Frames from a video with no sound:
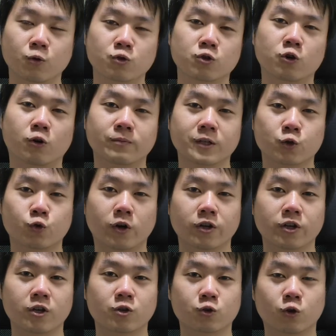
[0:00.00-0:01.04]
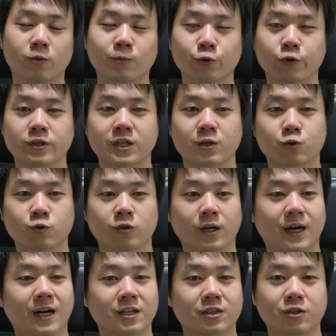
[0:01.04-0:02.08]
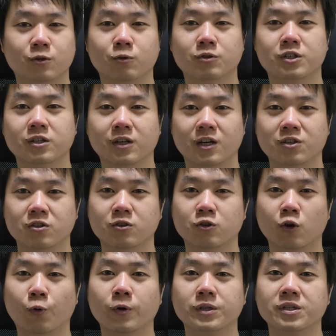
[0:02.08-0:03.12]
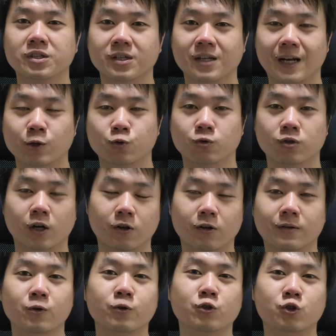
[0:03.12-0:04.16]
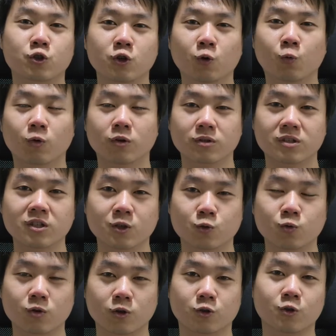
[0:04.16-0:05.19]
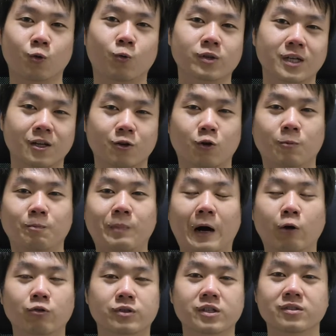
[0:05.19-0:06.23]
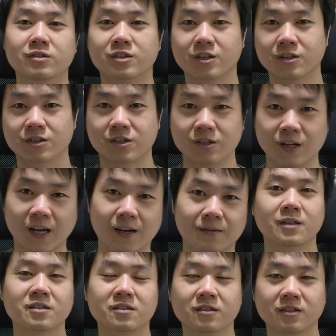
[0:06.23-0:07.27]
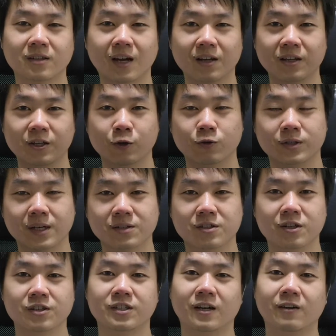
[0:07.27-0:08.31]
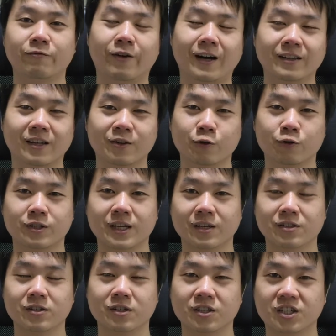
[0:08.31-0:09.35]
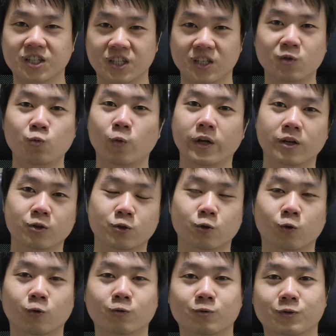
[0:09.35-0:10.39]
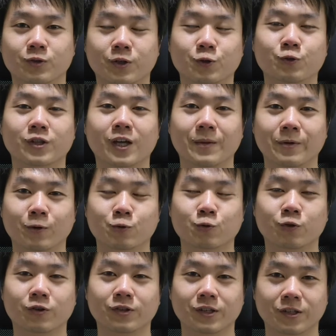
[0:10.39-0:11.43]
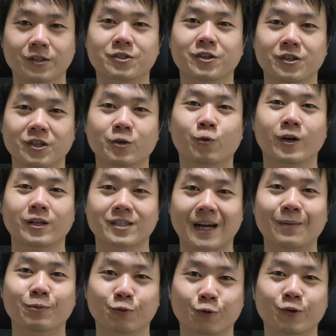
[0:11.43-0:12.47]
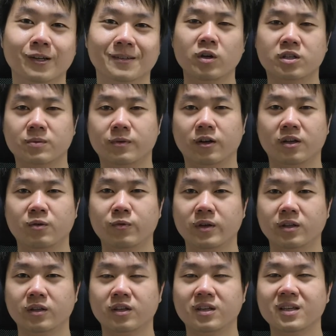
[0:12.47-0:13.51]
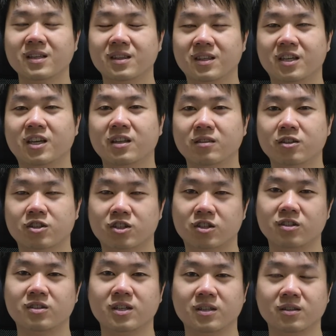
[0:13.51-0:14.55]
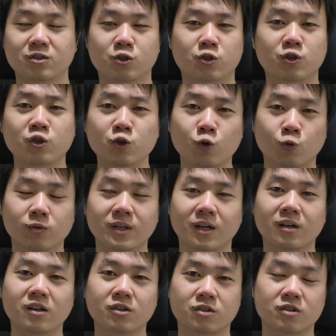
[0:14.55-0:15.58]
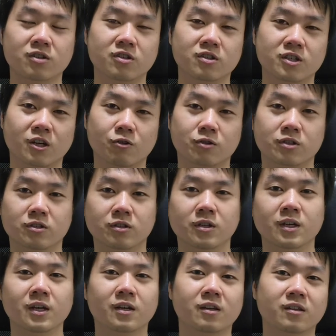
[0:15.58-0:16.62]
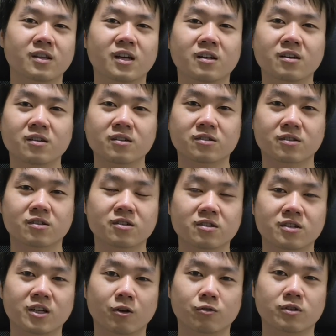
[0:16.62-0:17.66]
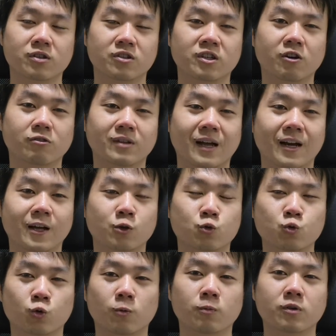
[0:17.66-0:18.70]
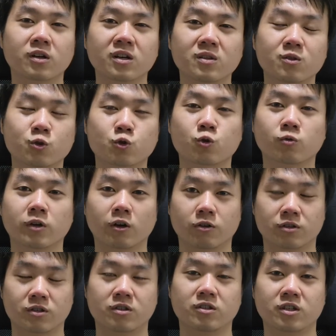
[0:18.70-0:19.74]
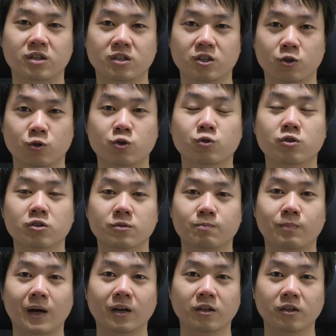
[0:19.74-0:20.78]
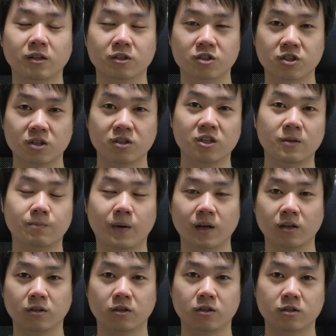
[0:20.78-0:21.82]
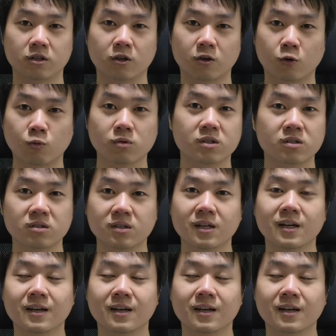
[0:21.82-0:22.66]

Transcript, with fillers: 多时候我们在创业的时候，我们都会想说啊，这个东西还是由我自己来做好了，因为只有我自己做的时候，我才能够保证这个质量。但是当你有这样子的想法，当你有这样子的行为的时候，也就代表说你的生意快差不多了。为什么？因为你的一天的时间只有那二十四小时，你那二十四小时要拿来做更重要的事情，也就是帮你的生意，帮你的这个公司